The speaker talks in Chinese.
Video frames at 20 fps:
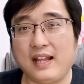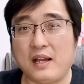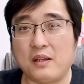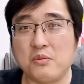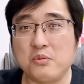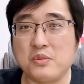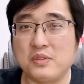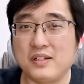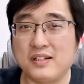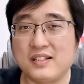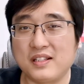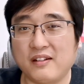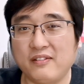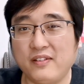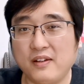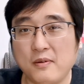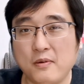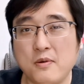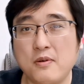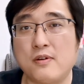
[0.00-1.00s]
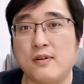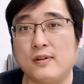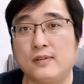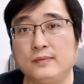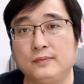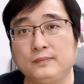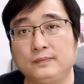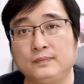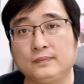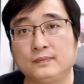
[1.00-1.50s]
大陆的小粉红，
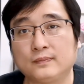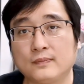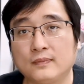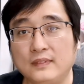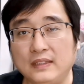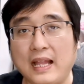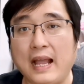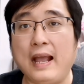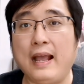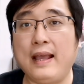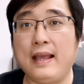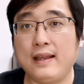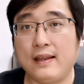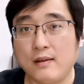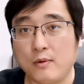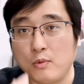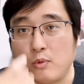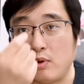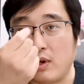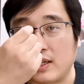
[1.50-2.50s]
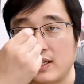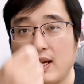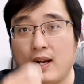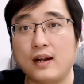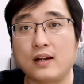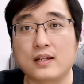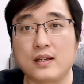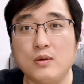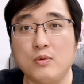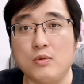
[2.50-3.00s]
来我这
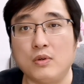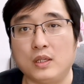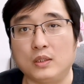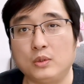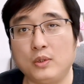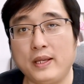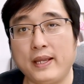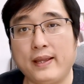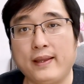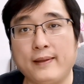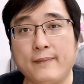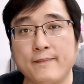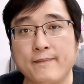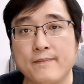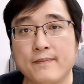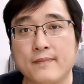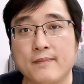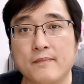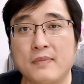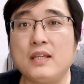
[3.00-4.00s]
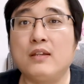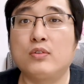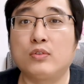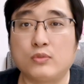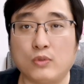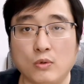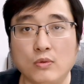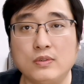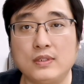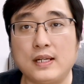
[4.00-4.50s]
儿跟我对，别
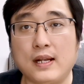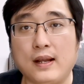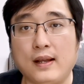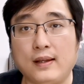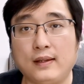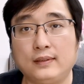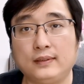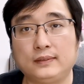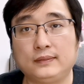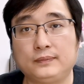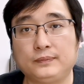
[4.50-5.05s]
怂着。